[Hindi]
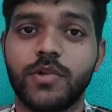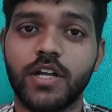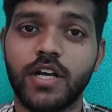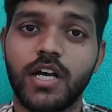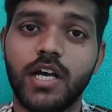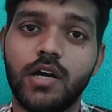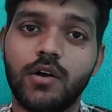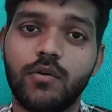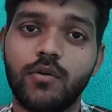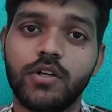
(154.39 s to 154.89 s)

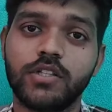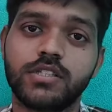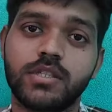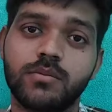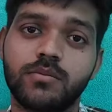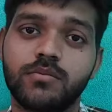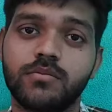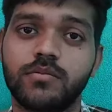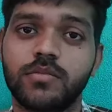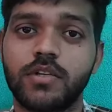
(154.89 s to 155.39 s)
पढ़ाया हुआ
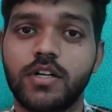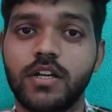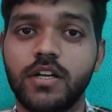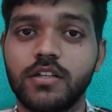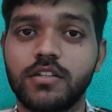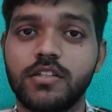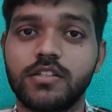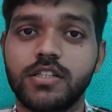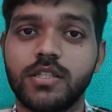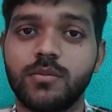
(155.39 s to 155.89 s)
सब
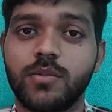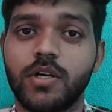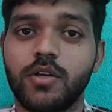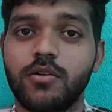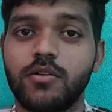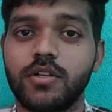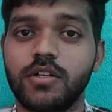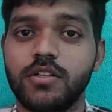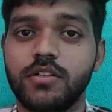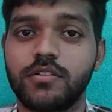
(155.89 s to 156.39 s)
गलत
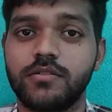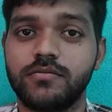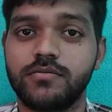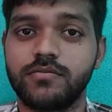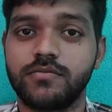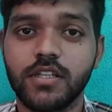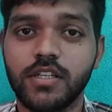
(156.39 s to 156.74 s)
इस्तेमाल होगा ना